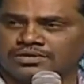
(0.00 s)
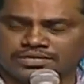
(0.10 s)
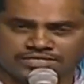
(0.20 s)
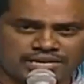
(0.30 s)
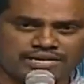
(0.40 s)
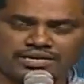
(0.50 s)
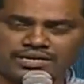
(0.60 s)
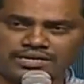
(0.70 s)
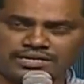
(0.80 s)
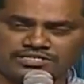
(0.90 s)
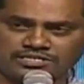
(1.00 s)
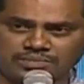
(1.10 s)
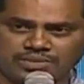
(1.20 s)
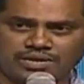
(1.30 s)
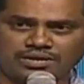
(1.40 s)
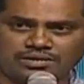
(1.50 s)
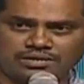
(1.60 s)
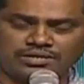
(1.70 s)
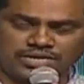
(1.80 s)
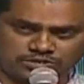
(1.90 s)
నిజానికి ఈ సినిమా
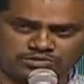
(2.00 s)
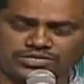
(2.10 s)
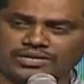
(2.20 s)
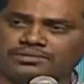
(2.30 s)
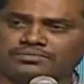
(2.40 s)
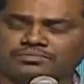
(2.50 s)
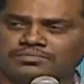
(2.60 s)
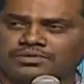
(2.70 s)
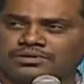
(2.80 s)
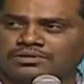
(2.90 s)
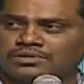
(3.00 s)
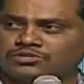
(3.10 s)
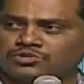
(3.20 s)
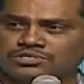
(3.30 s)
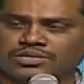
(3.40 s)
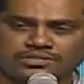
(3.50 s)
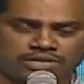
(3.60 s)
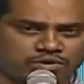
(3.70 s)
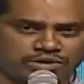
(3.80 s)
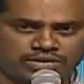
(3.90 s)
నేను చూశాను చూసిన తర్వాత
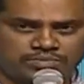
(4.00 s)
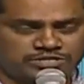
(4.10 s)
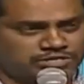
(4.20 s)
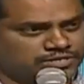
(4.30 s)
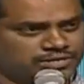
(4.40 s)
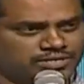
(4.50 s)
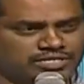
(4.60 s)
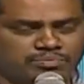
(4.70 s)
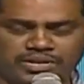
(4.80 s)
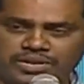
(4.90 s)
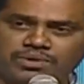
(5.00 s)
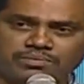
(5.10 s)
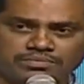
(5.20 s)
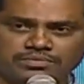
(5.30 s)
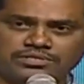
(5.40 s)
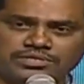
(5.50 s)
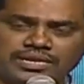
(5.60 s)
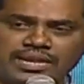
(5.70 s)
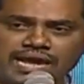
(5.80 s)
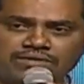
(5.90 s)
నాకు ఒకటే అనిపించింది ఇది మినిమం త్రీ
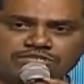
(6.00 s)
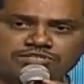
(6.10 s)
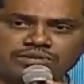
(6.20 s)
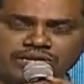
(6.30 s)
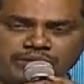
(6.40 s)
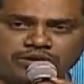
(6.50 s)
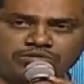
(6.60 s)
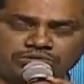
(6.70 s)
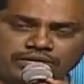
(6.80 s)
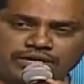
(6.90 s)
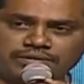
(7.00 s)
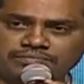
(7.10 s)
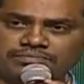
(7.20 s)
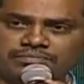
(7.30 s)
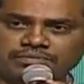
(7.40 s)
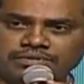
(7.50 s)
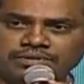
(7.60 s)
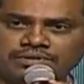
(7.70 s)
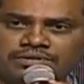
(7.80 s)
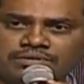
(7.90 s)
లాంగ్వేజెస్లో రీమేక్ అవుతుందండి
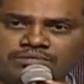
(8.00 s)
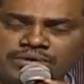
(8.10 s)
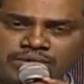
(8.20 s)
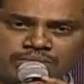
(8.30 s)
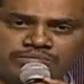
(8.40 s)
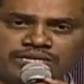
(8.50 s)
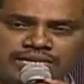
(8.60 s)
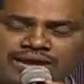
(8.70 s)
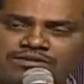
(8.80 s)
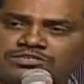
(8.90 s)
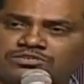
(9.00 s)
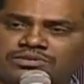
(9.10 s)
మినిమం త్రీ లాంగ్వేజెస్లో